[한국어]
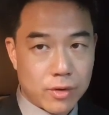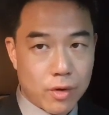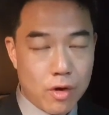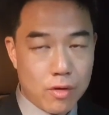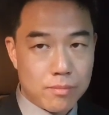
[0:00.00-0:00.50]

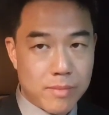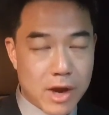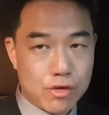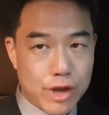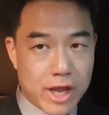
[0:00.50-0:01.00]
법리적으로
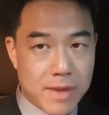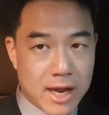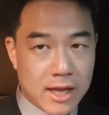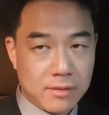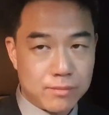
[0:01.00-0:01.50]
매우
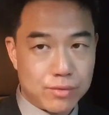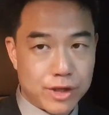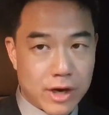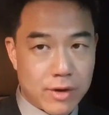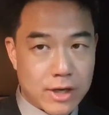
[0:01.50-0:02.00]
애매한
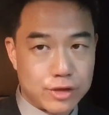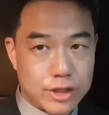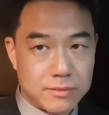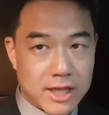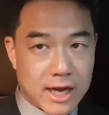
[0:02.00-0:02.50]
부분이라고 할 수
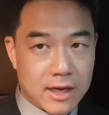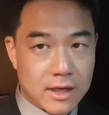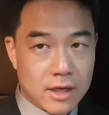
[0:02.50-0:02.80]
있습니다.